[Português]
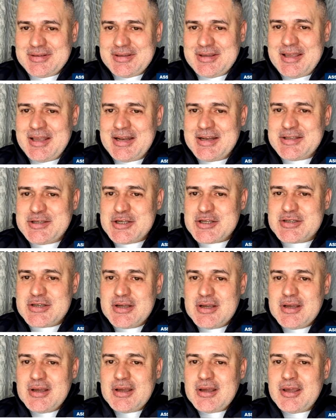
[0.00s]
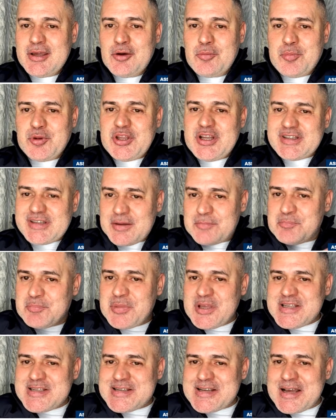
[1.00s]
Ele disse: eu poderia estar tá
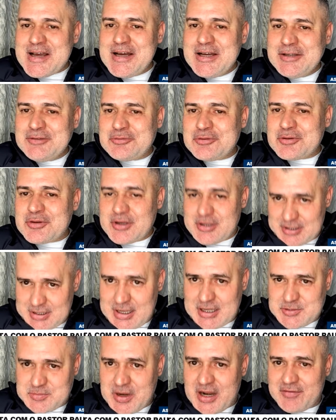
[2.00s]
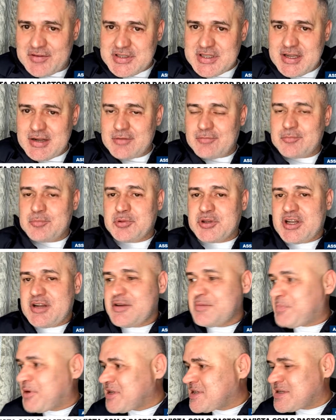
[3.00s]
pescando, eh, as palavras dele, eu poderia
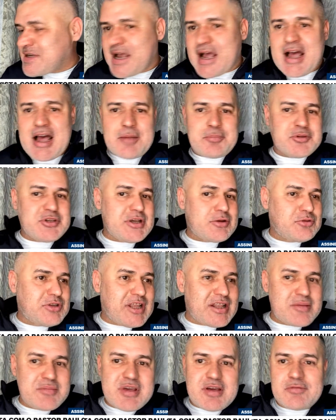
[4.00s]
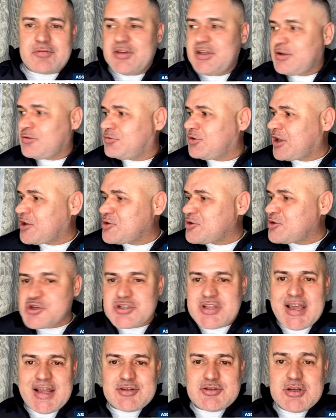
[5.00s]
ir pescar, poderia cuidar da minha vida, cuidar dos meus
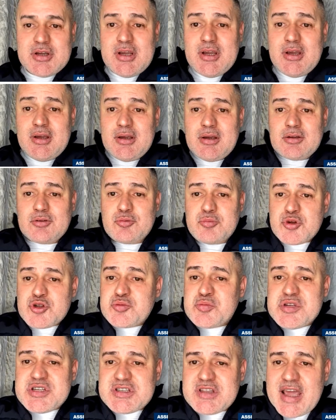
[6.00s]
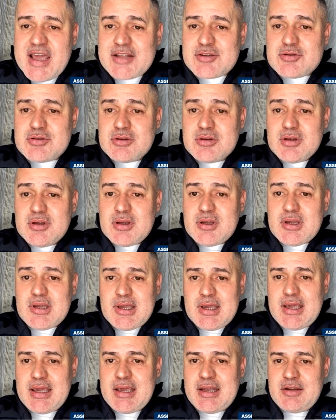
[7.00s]
netos, dos meus bisnetos.
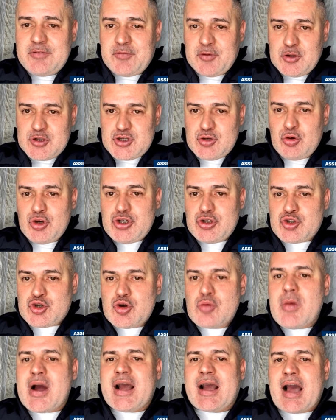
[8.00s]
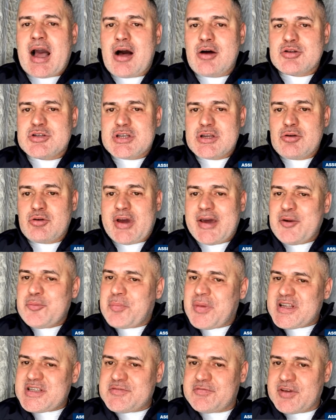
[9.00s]
Ele falou assim: hoje eu sou uma causa, eu quero
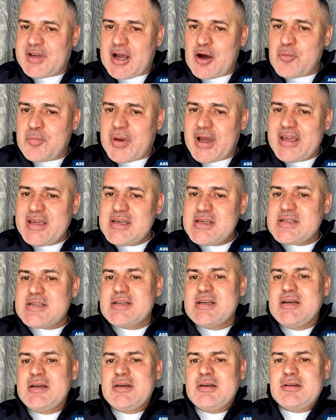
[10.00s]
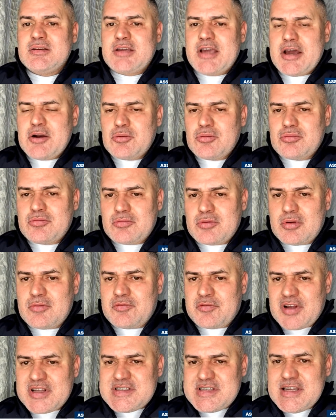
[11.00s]
pacificar o país, quero
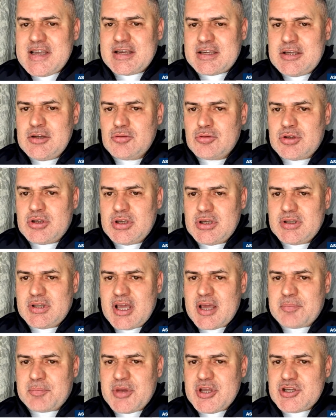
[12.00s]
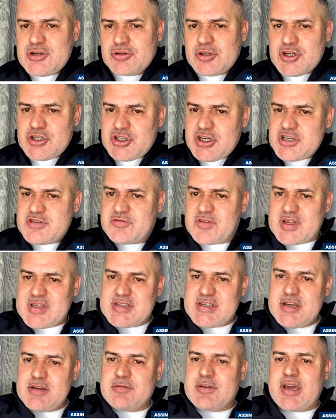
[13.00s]
fazer aquilo que de repente eu deixei de
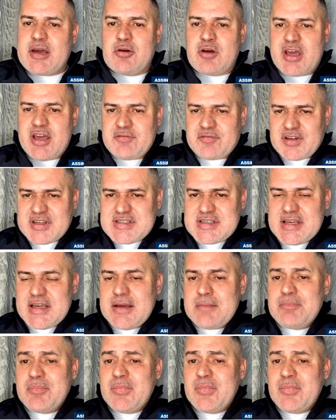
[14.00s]
fazer, e quero refazer.